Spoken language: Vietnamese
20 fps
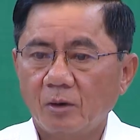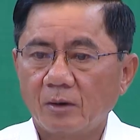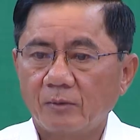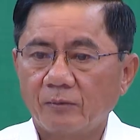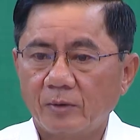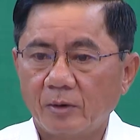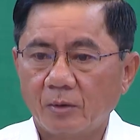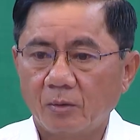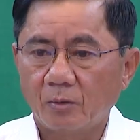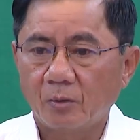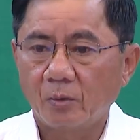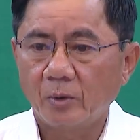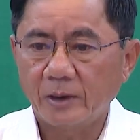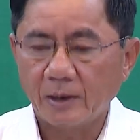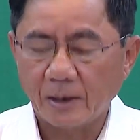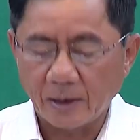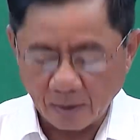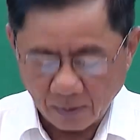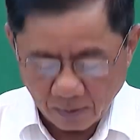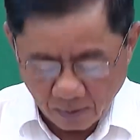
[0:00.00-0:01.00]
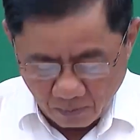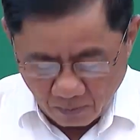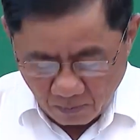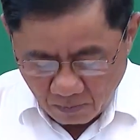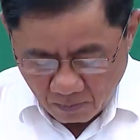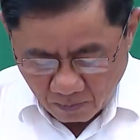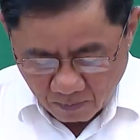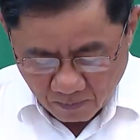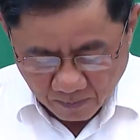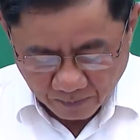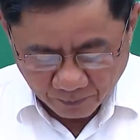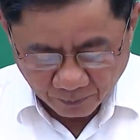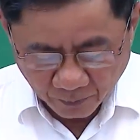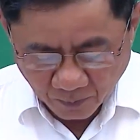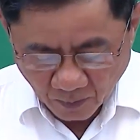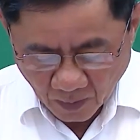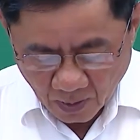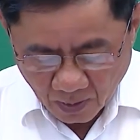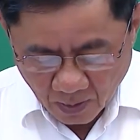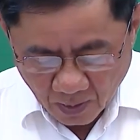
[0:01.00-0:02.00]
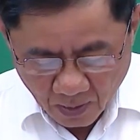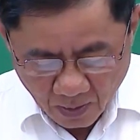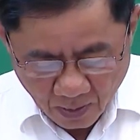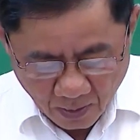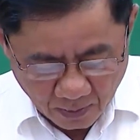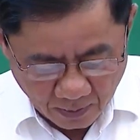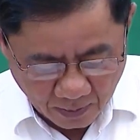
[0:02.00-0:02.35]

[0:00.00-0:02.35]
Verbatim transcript: lý sau thanh tra, Nguyễn Hải Thắng, Bí